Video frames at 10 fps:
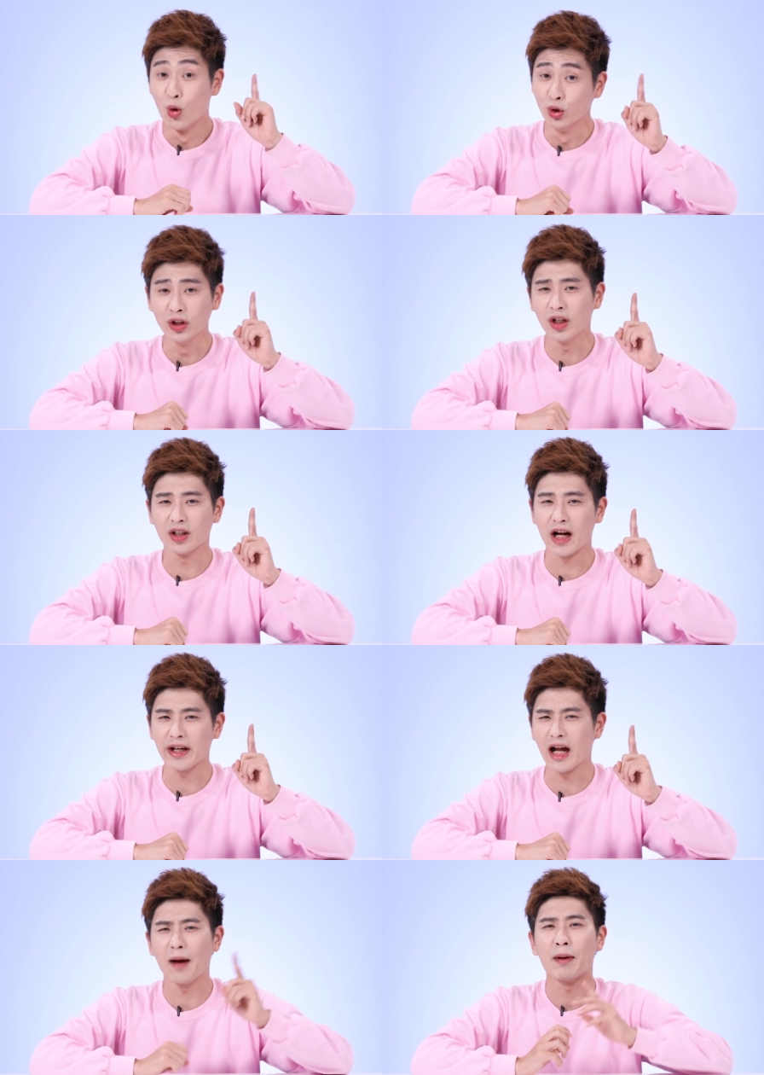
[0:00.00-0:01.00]
今天
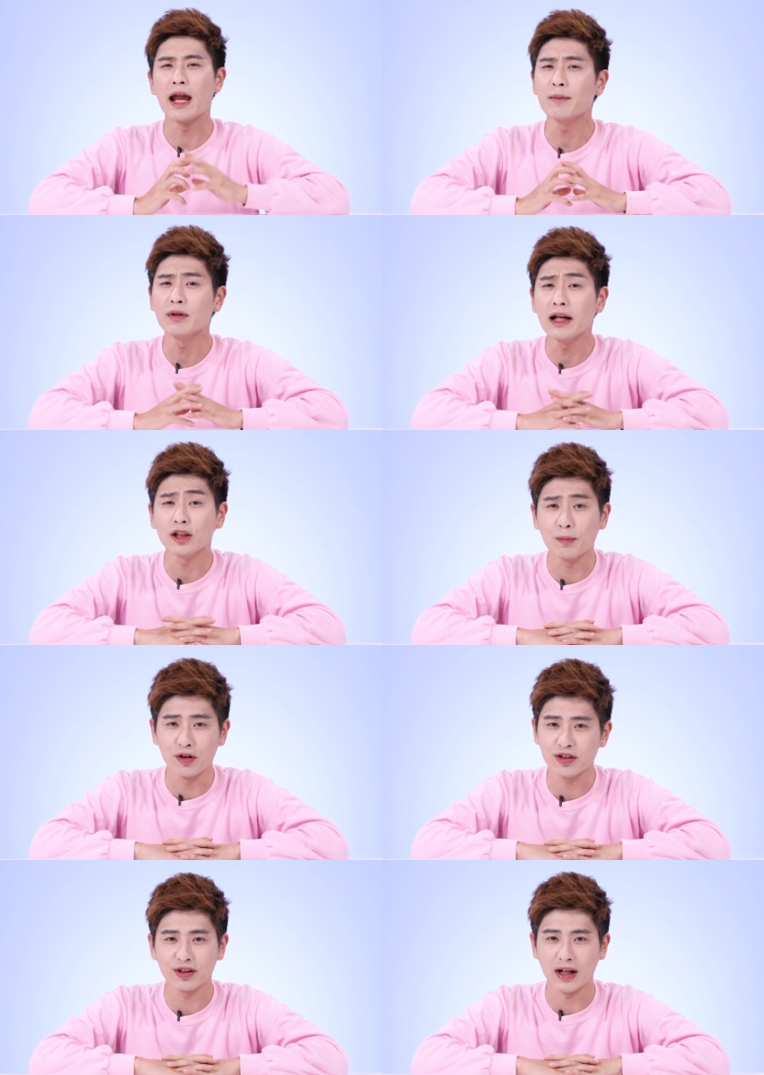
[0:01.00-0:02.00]
江一拿暴旋陀
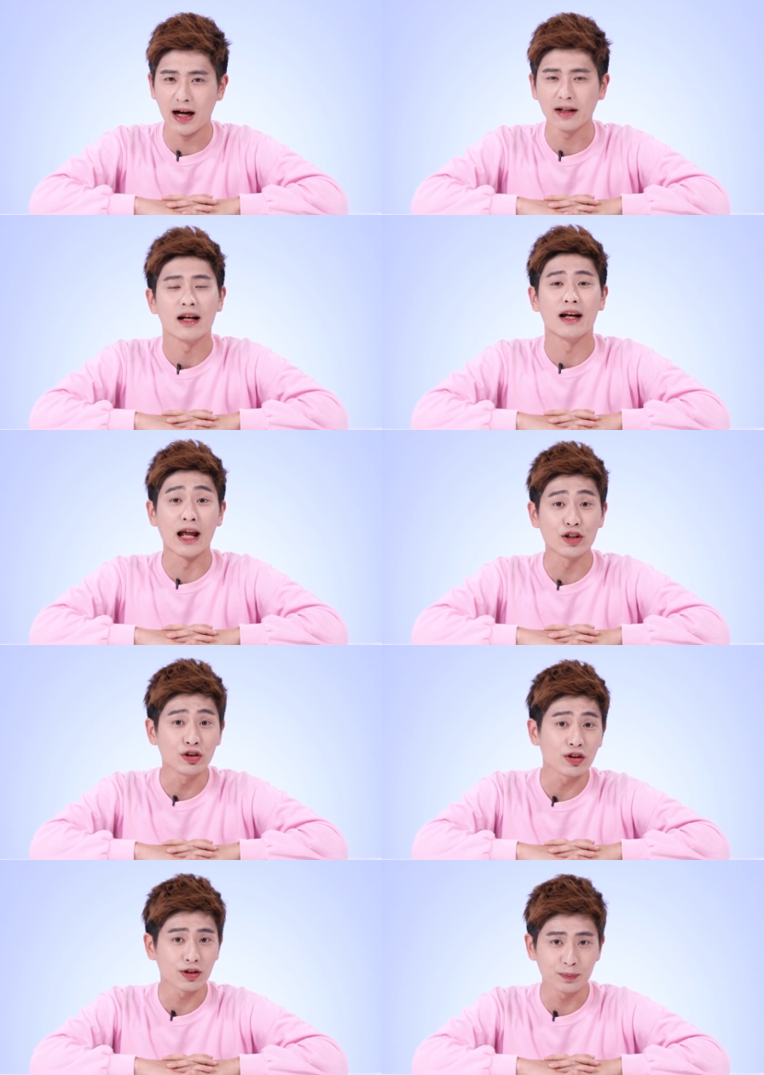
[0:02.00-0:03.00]
螺里面的
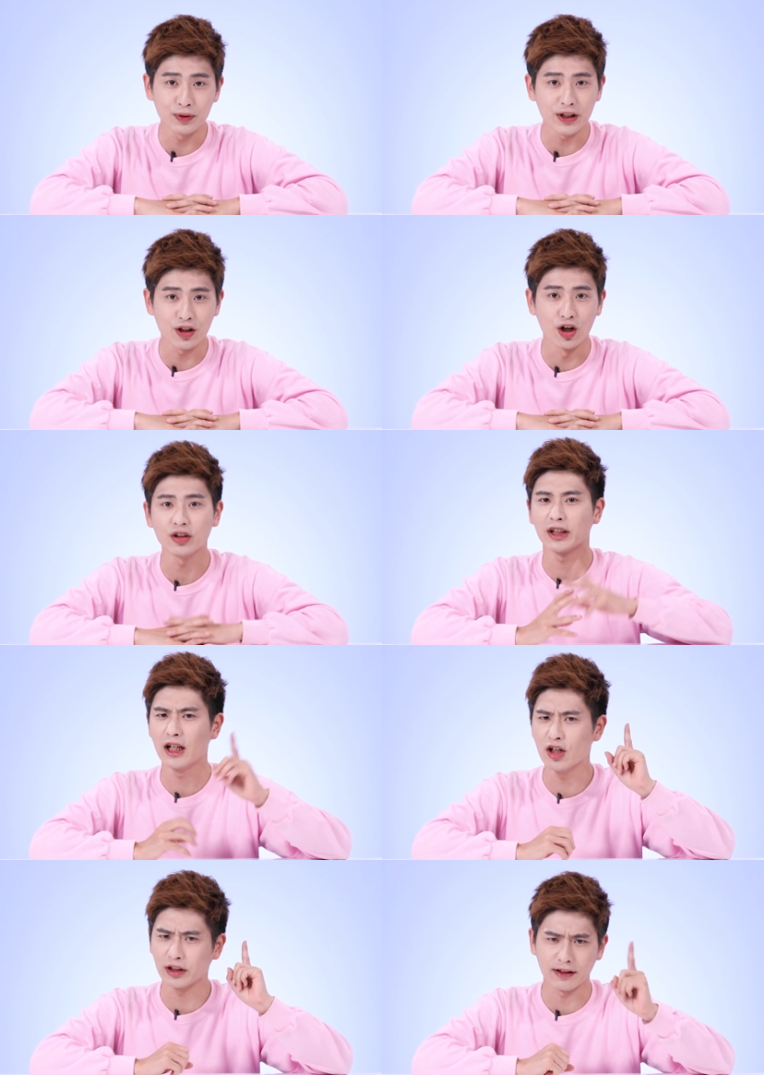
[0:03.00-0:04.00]
Legend s p r i g a n
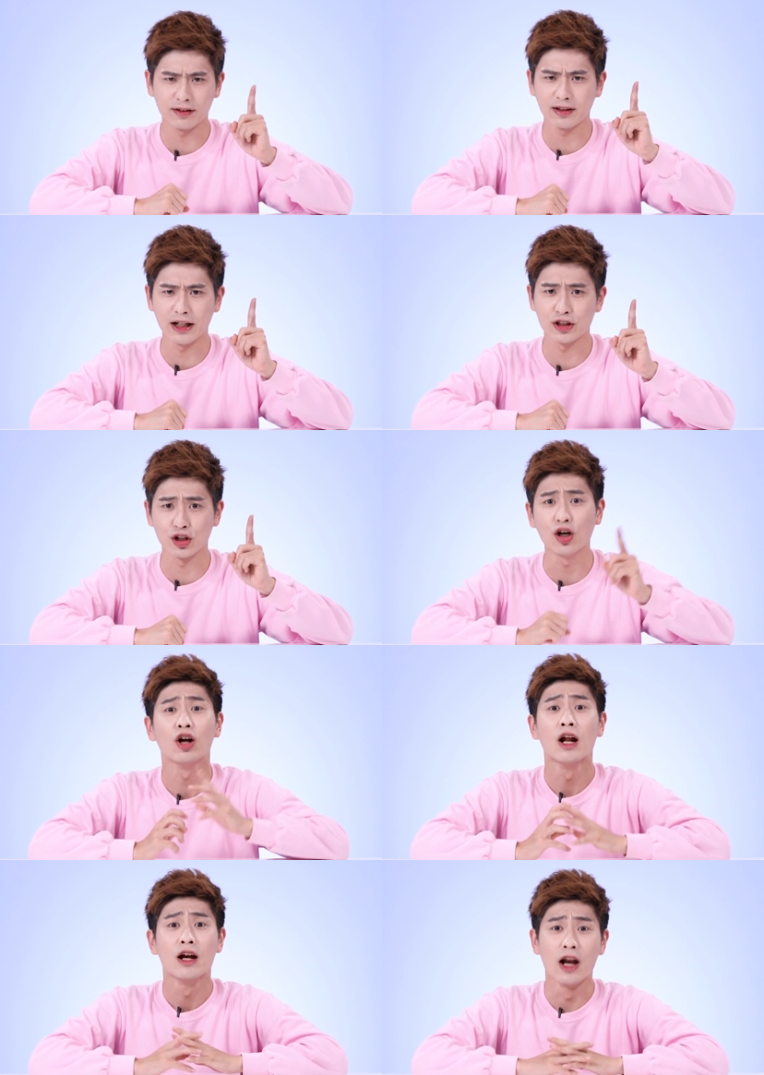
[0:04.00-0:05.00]
Killer Death
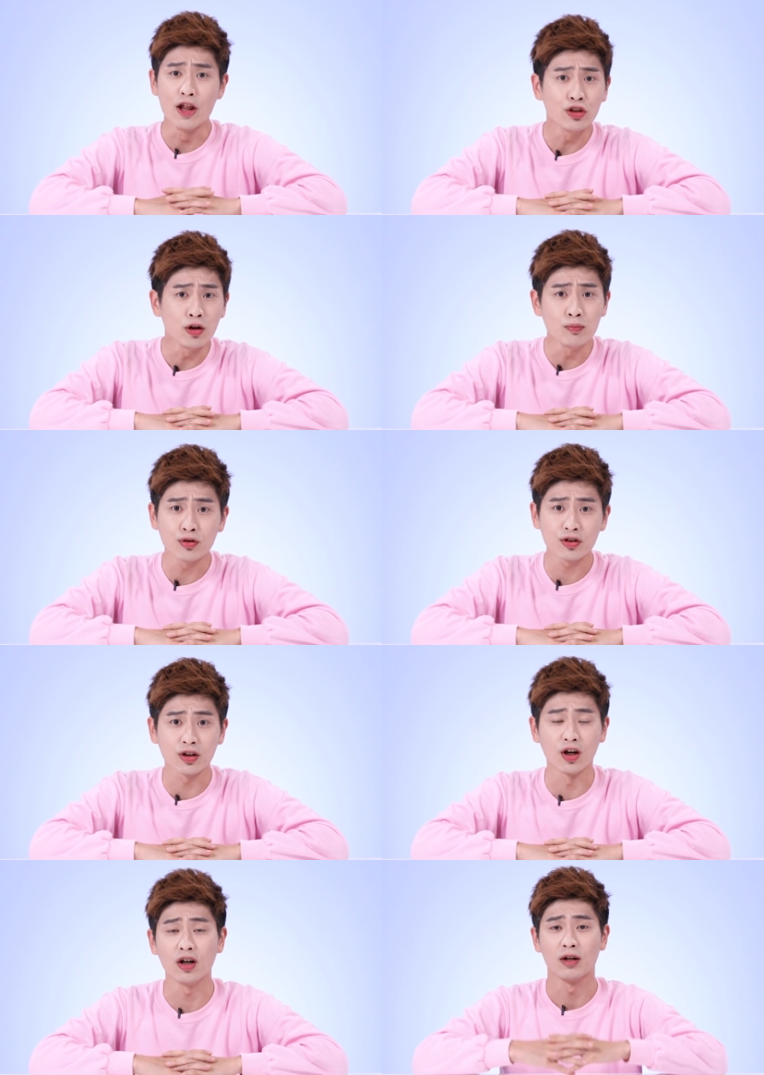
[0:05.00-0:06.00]
Seizer，还有这个
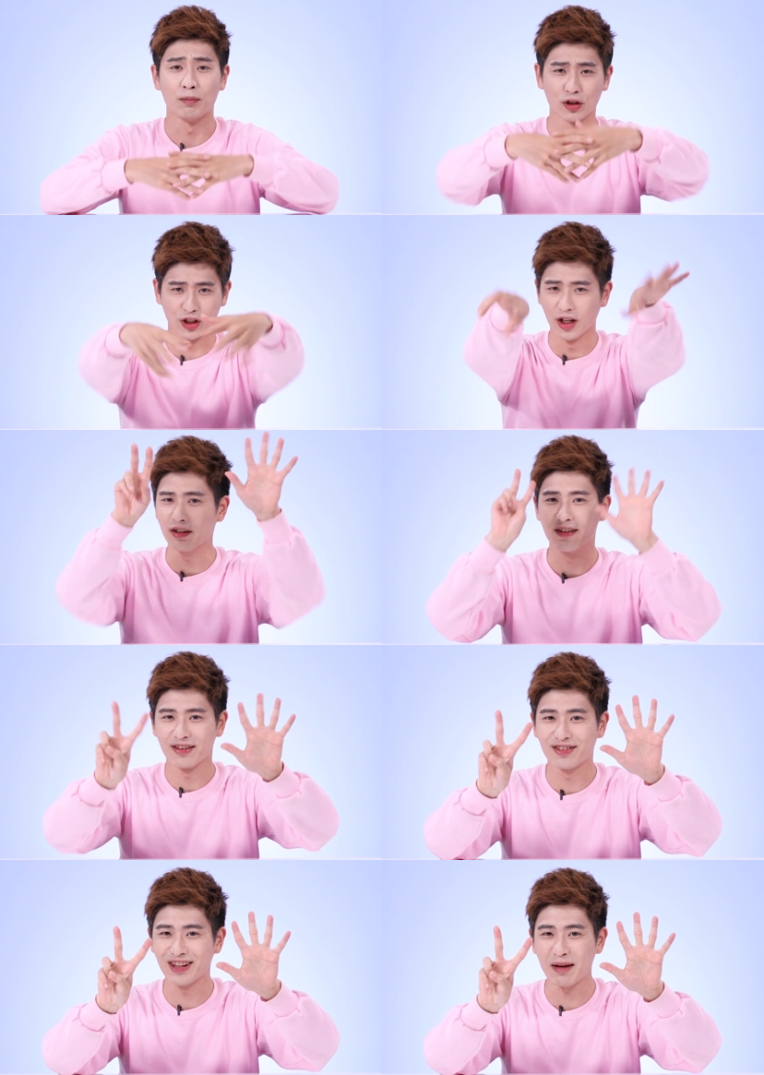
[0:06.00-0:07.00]
惊喜随机包
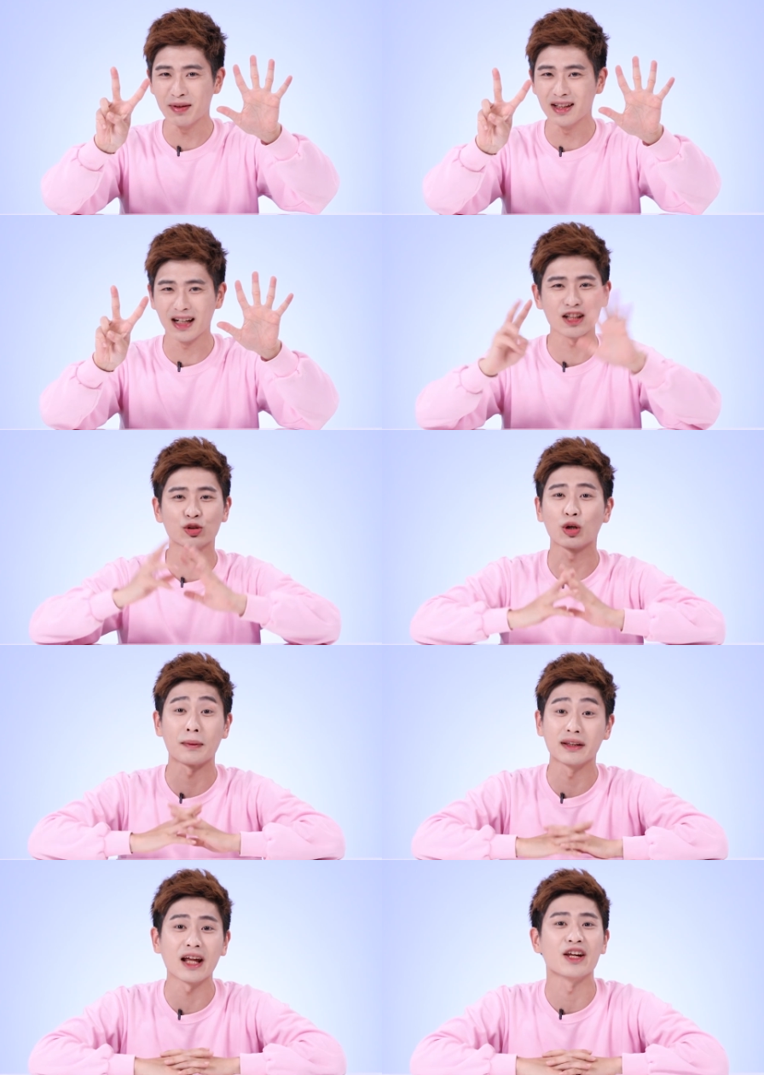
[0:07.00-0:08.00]
第七代的盲盒
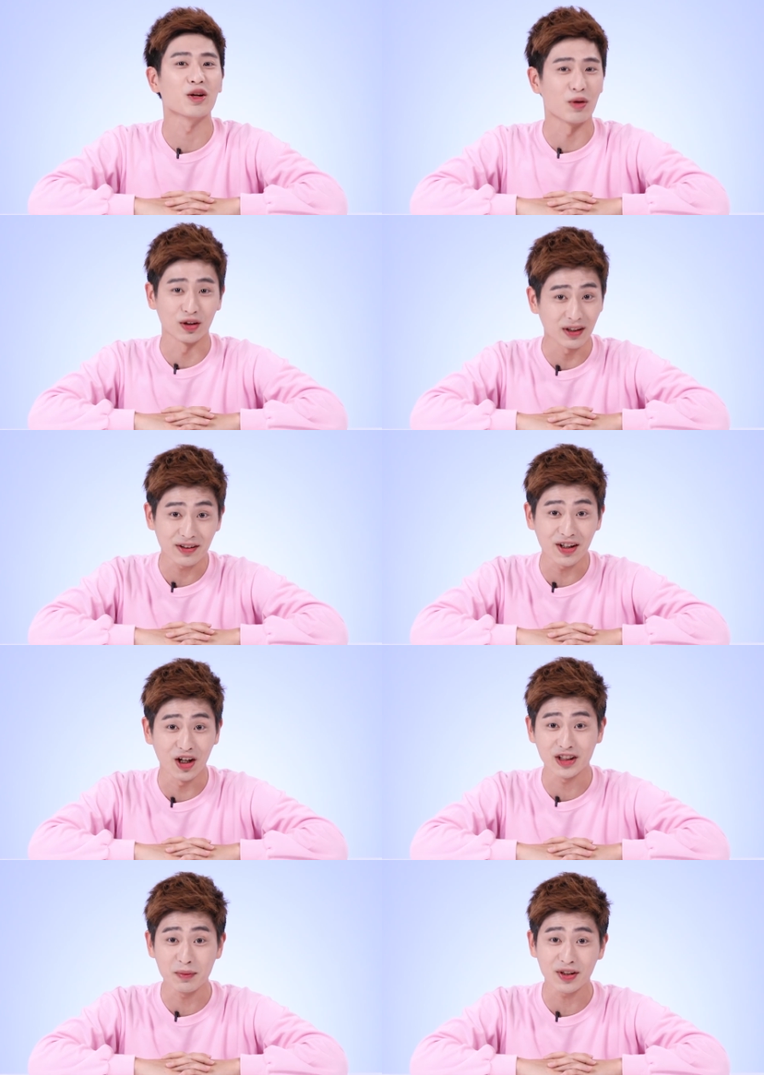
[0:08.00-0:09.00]
玩了一下，朋友们怎么
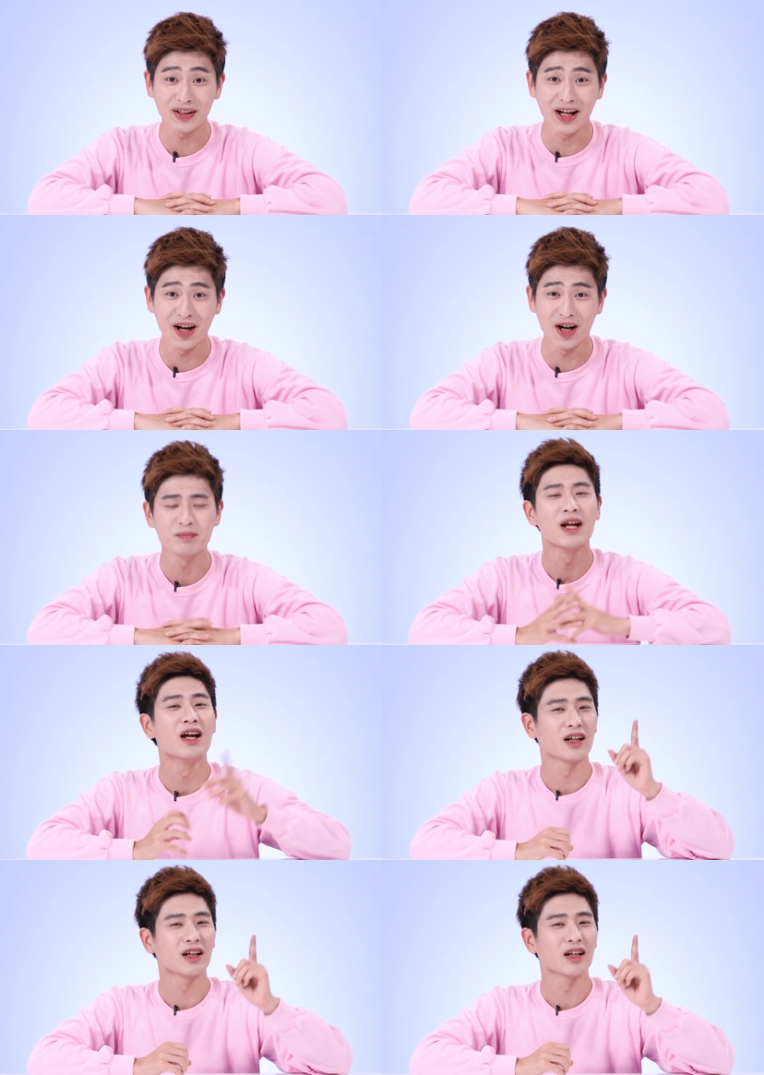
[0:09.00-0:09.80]
样？看得开心吗？